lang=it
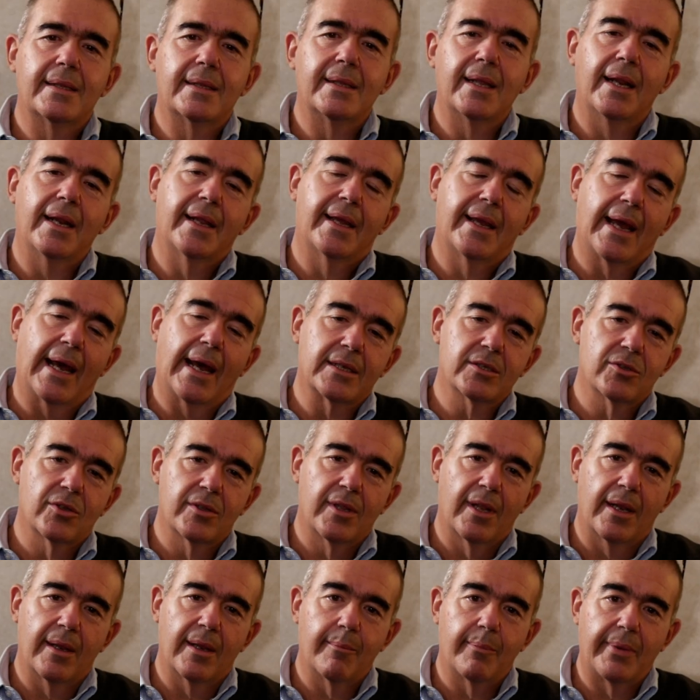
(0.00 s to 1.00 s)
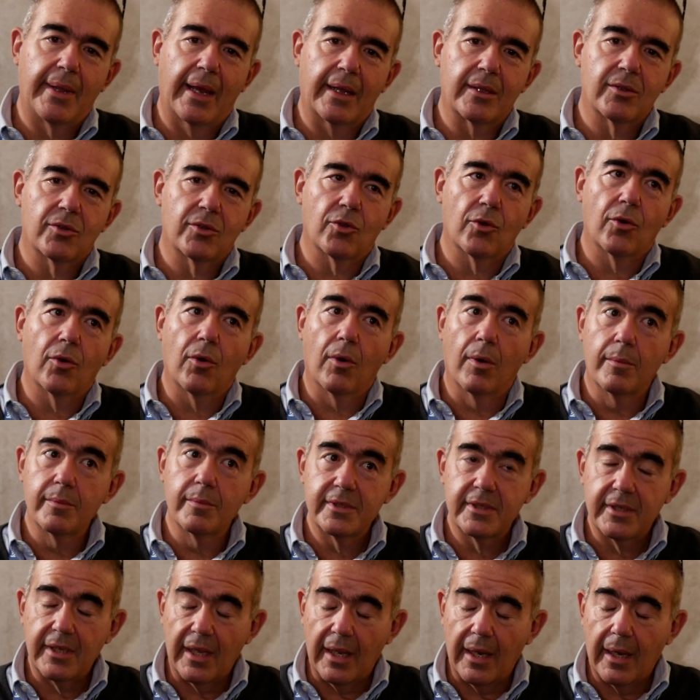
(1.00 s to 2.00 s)
nel caso dell'impianto Home
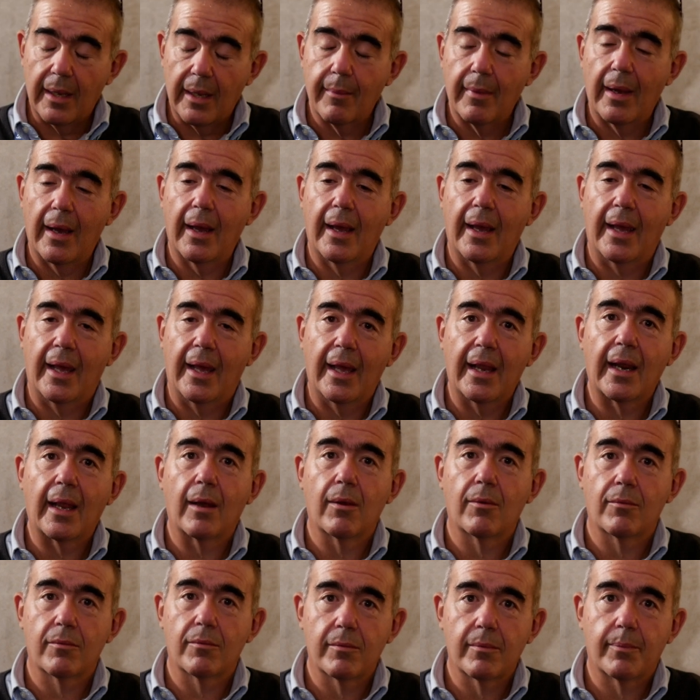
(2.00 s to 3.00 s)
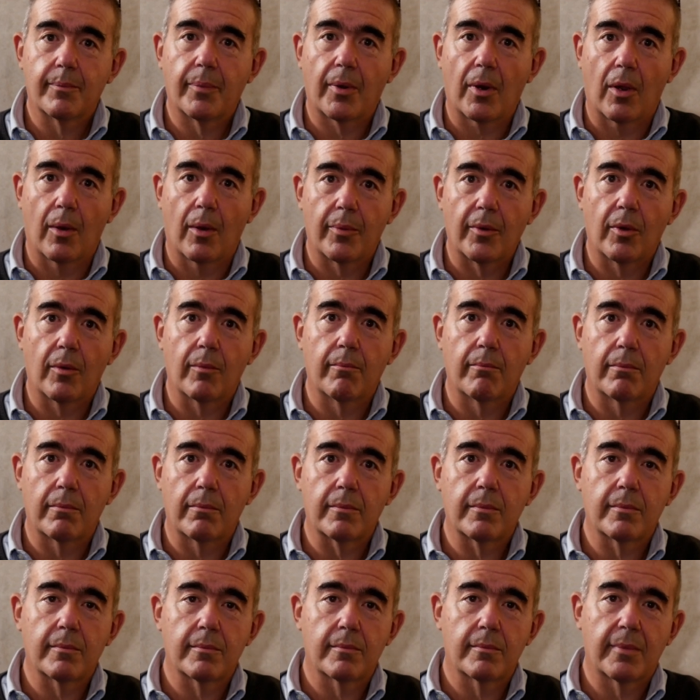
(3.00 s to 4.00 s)
Cinema era un, proprio
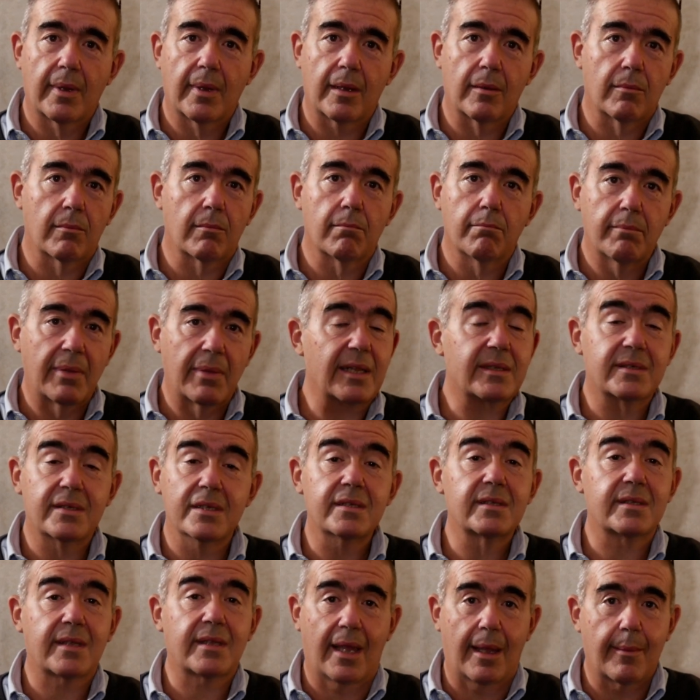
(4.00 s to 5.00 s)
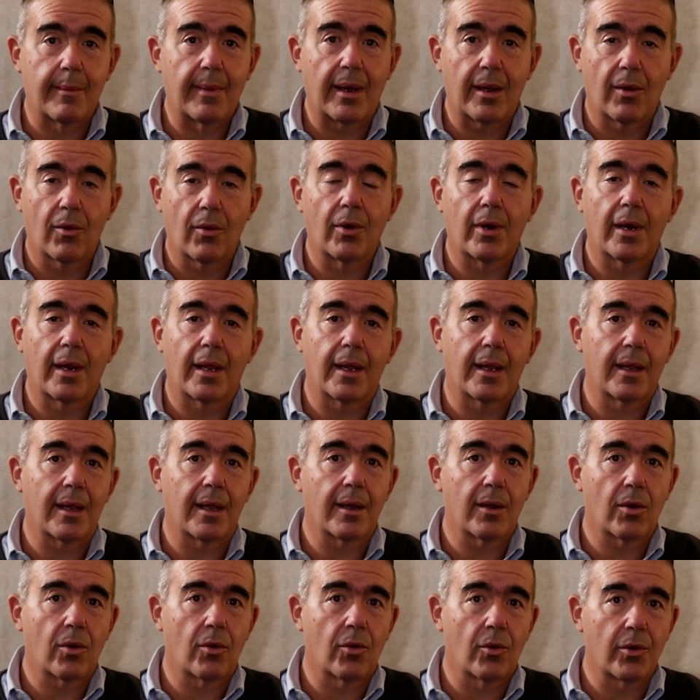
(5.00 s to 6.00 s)
un, un bel sistema con
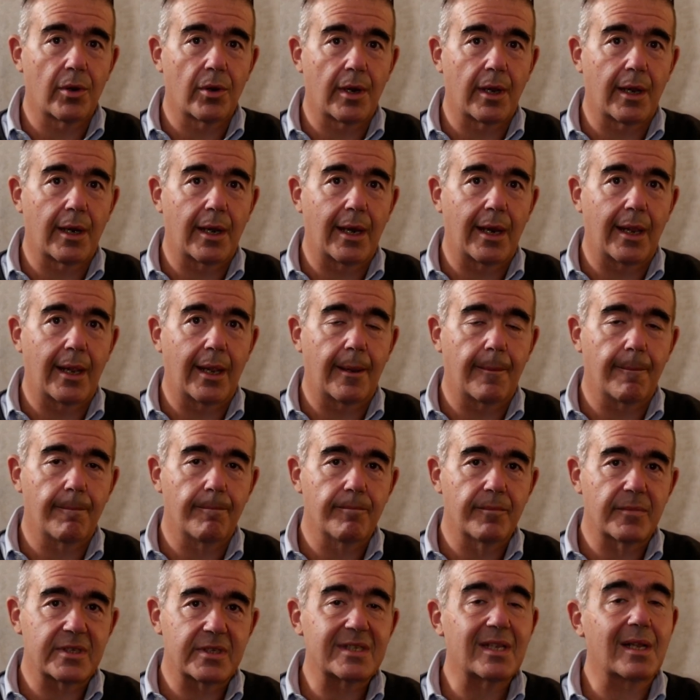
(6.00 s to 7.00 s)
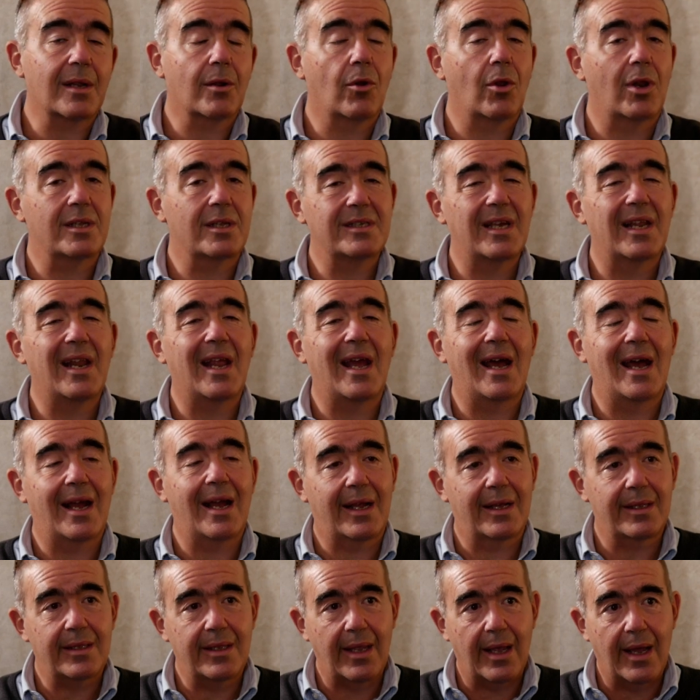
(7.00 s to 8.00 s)
la, con, le, con la, serie
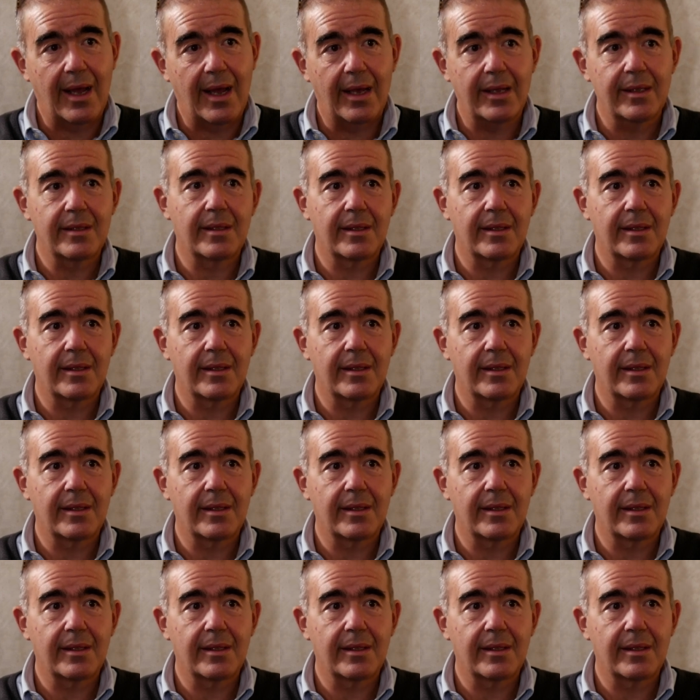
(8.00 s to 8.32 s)
HDI